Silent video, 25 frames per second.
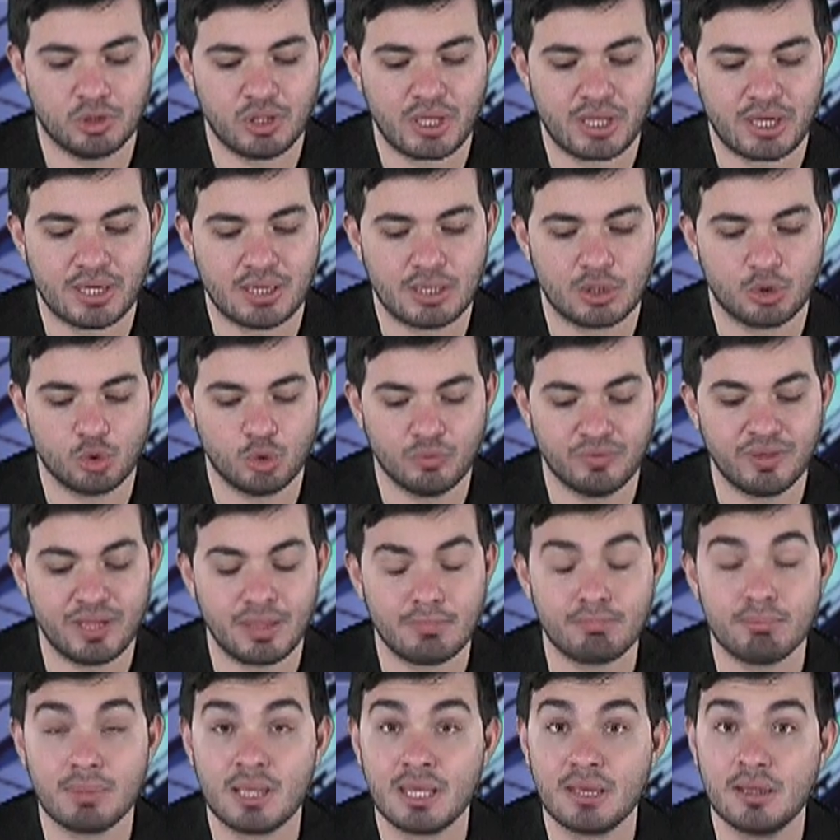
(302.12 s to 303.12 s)
Moderna
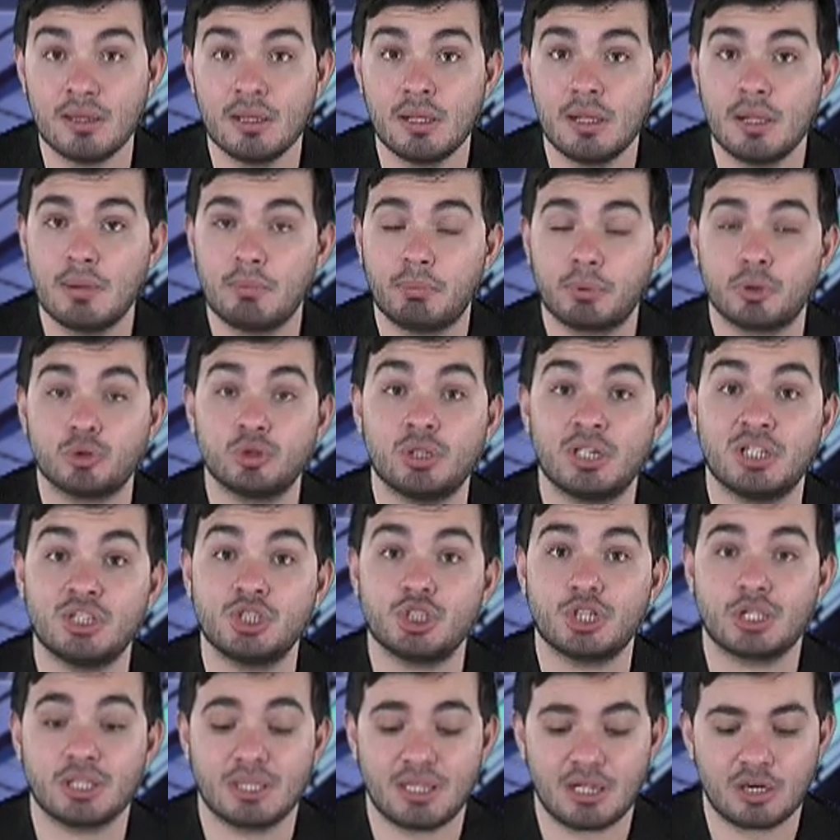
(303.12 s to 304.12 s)
dovrebbe
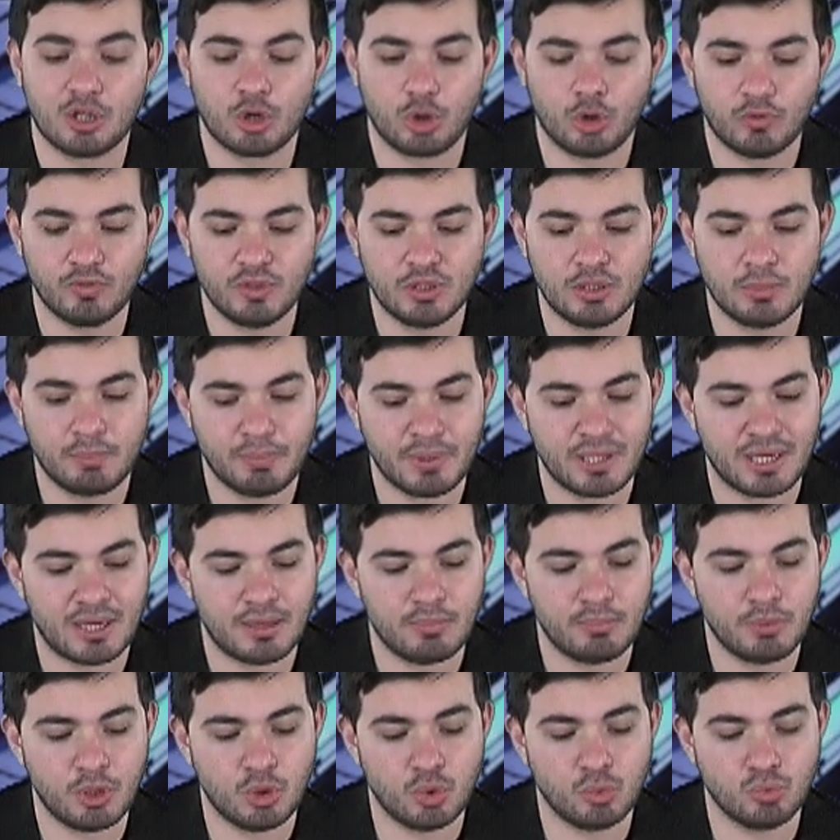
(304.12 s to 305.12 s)
proteggere dal Covid per
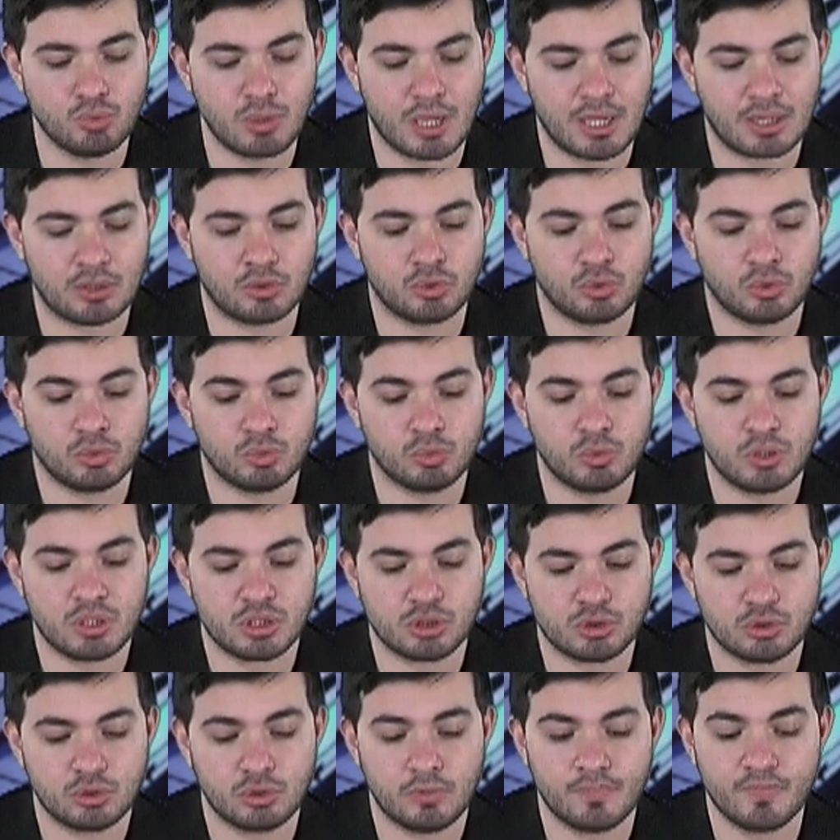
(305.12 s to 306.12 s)
almeno un anno.
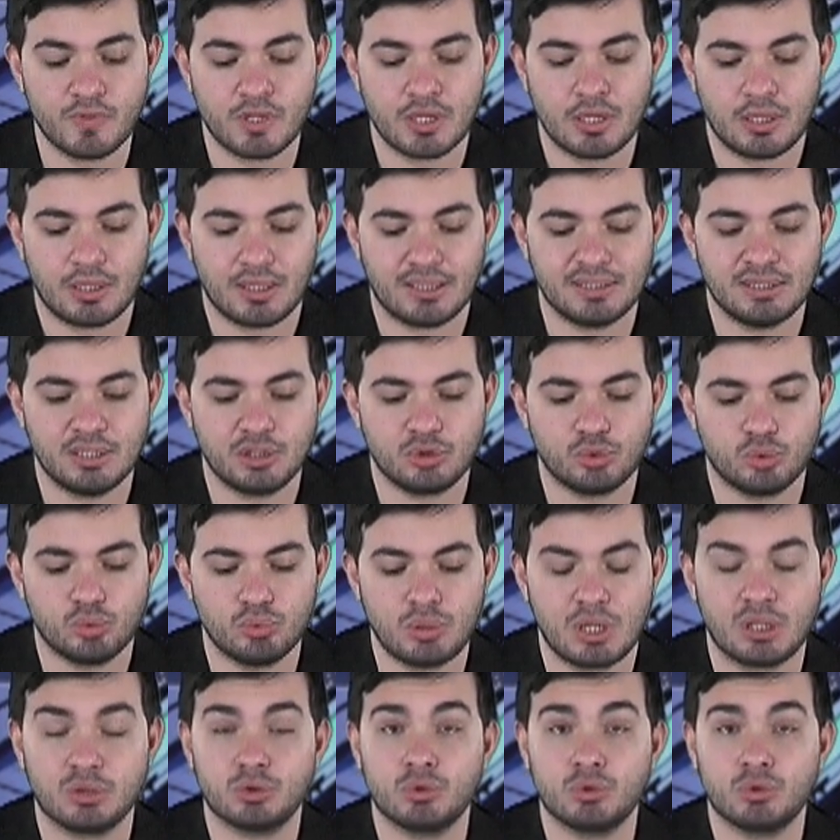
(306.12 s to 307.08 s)
Questo l'ha detto un